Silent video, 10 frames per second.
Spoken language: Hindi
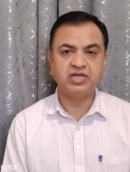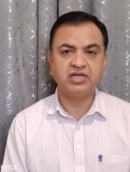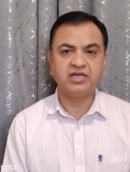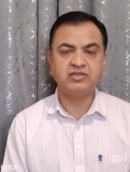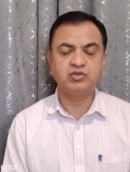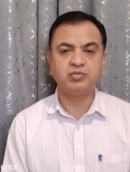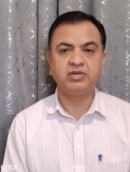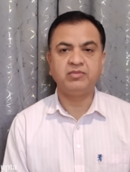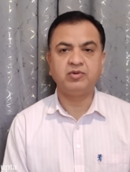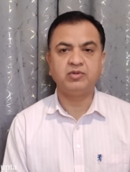करके
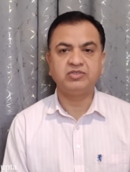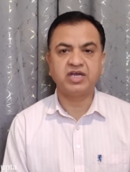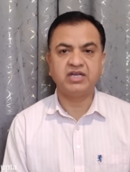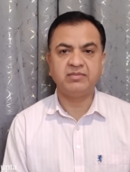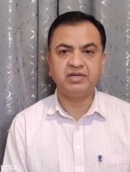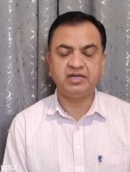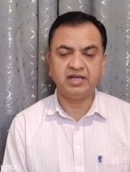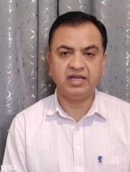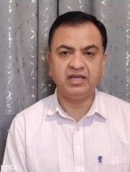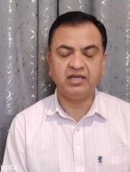सुप्रीम कोर्ट जाने में
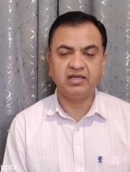डिले